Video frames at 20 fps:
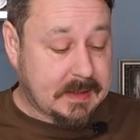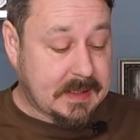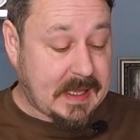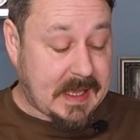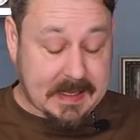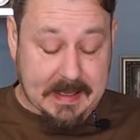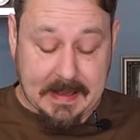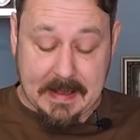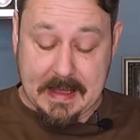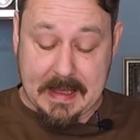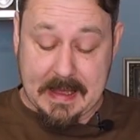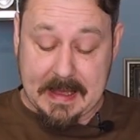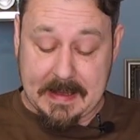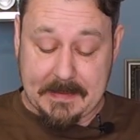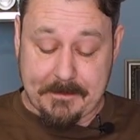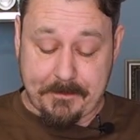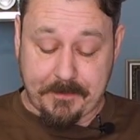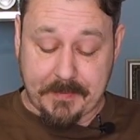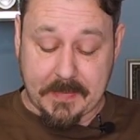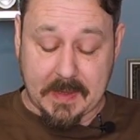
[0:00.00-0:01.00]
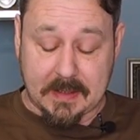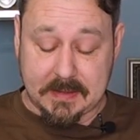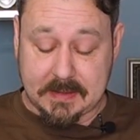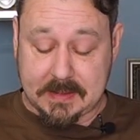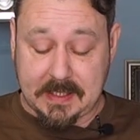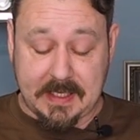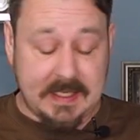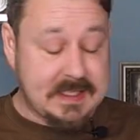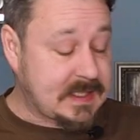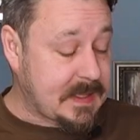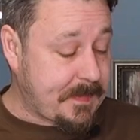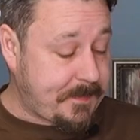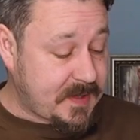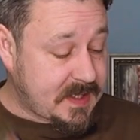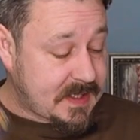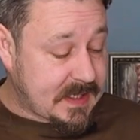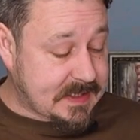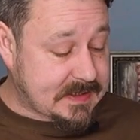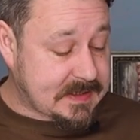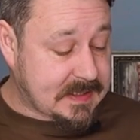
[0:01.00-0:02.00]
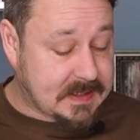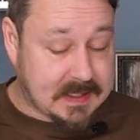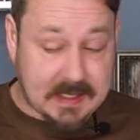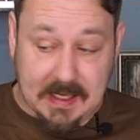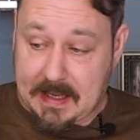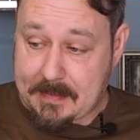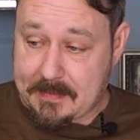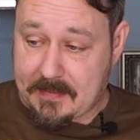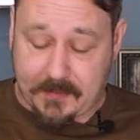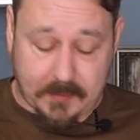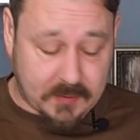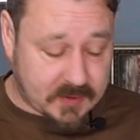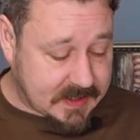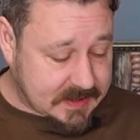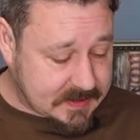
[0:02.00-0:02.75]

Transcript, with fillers: Так, 315 э, граммов у